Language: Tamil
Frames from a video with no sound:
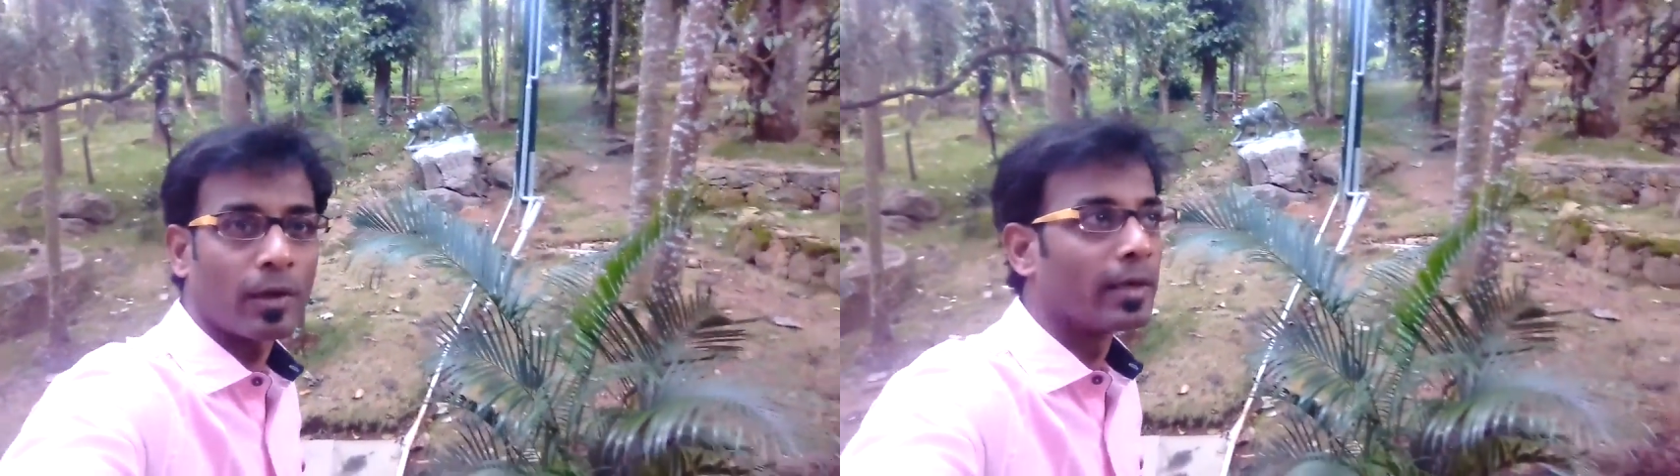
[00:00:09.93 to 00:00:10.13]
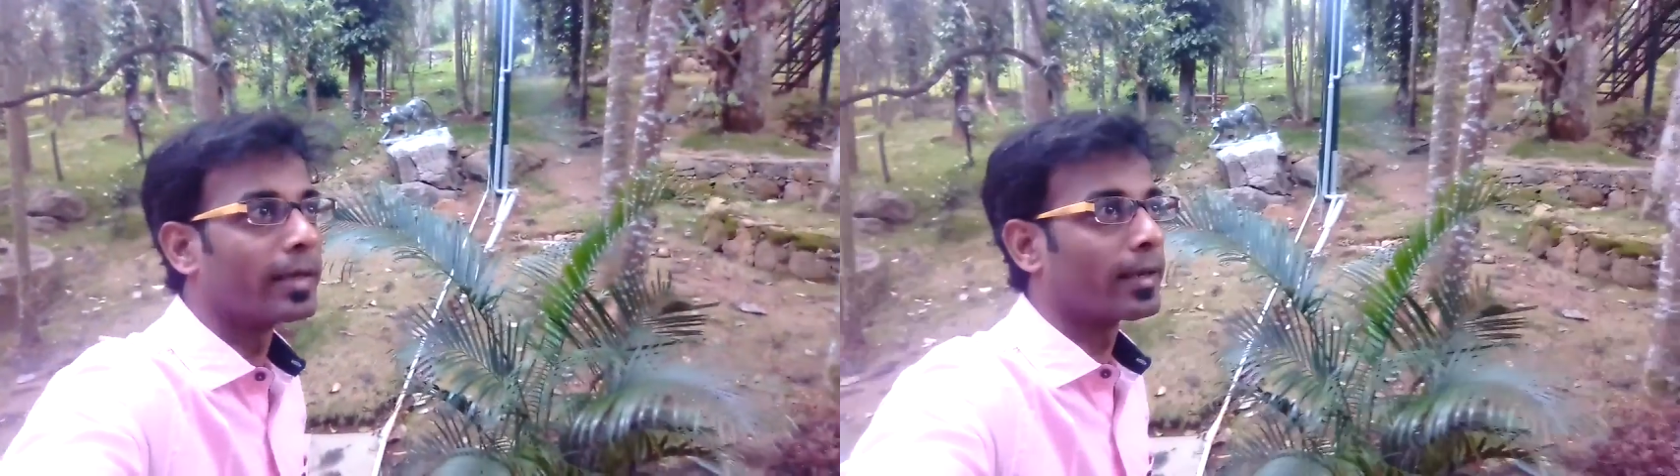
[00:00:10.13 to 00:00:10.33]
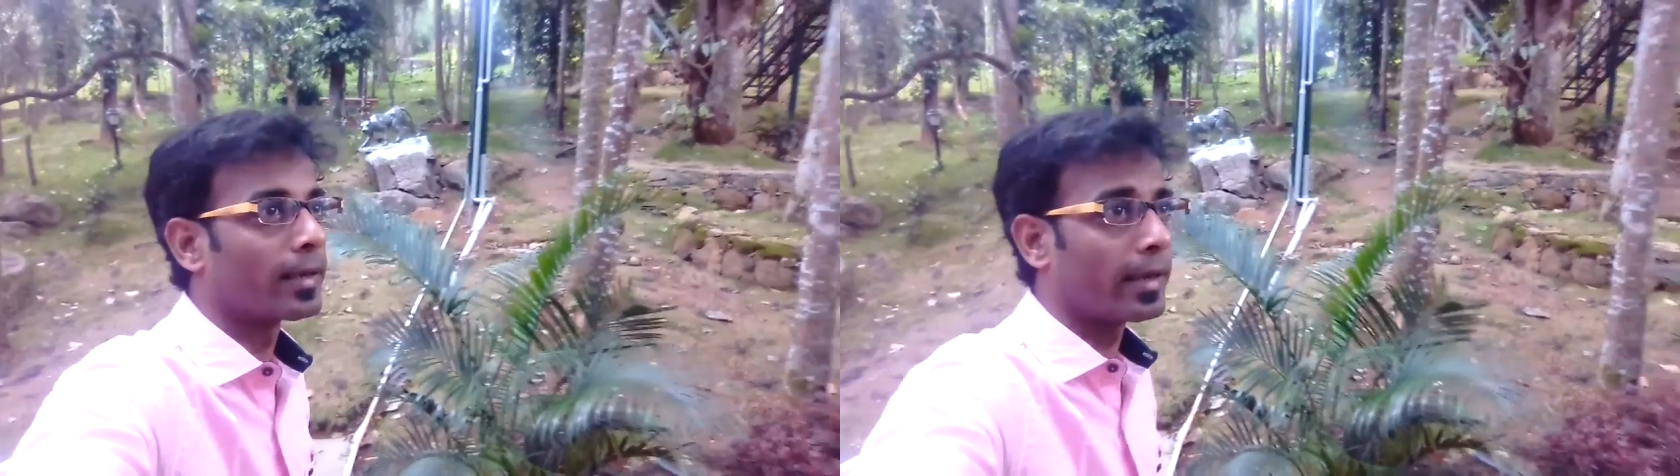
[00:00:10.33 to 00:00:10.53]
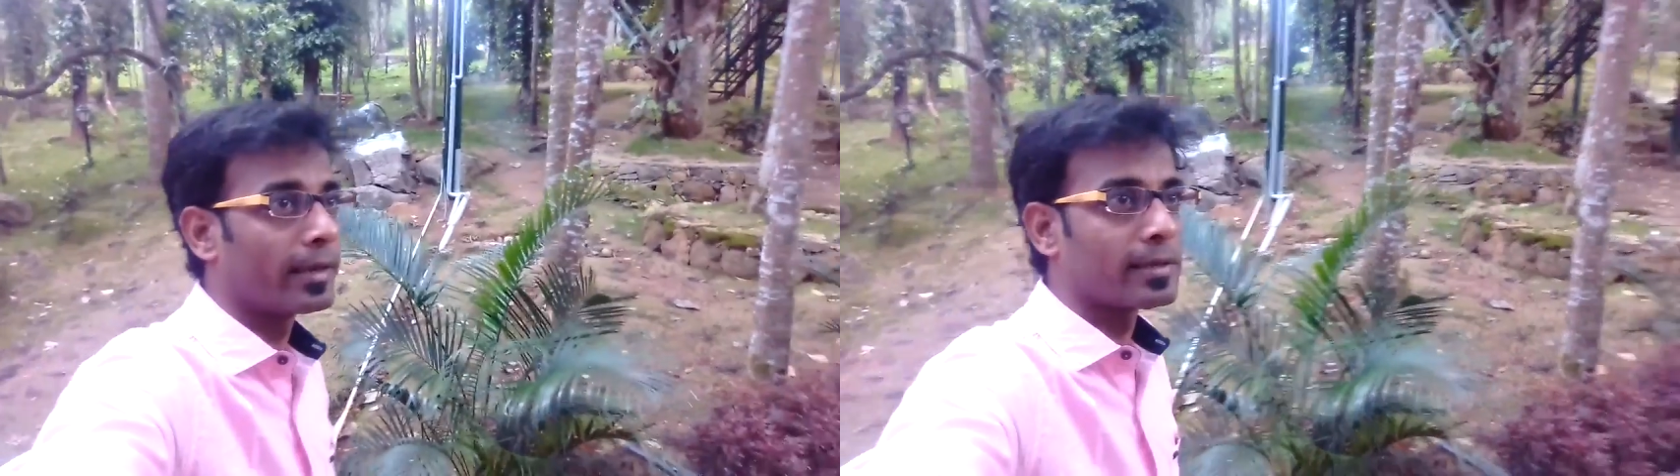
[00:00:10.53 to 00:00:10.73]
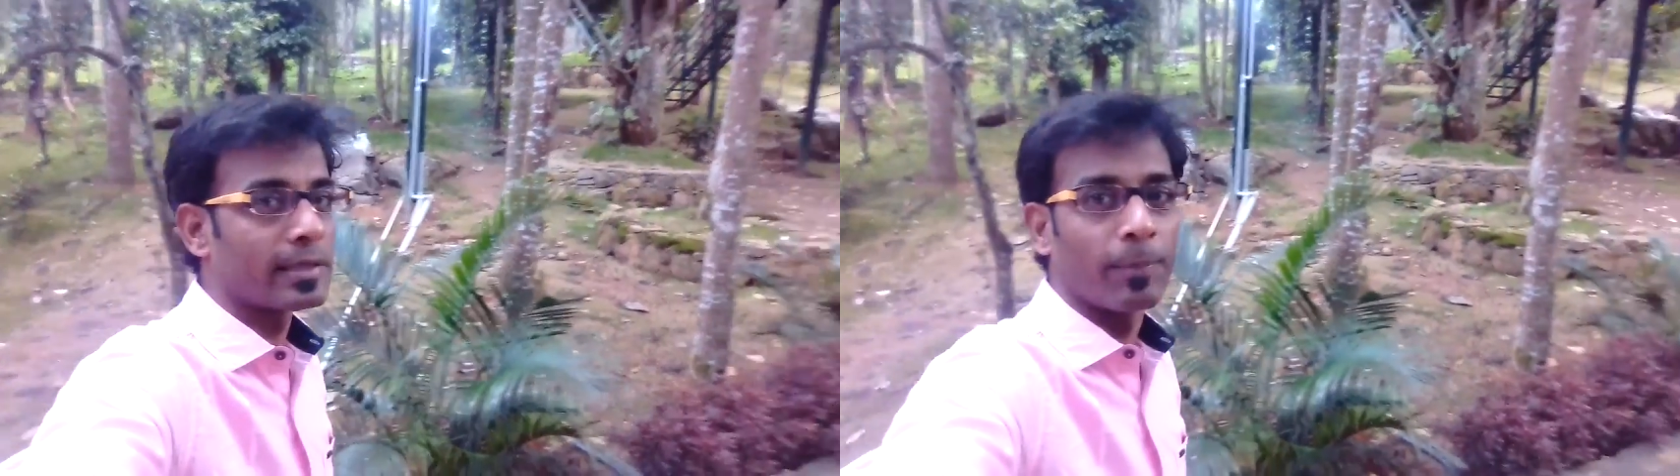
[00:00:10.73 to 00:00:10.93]
சொல்லலாம் இங்கே நான்
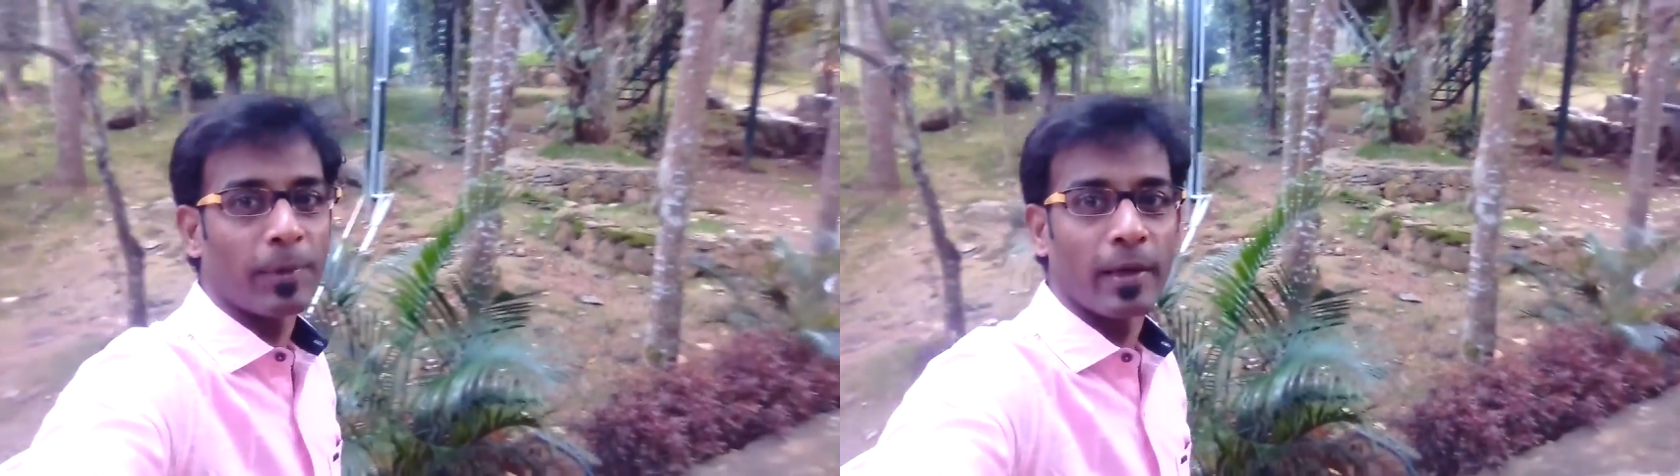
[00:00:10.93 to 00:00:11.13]
நைட்டு ஸ்டே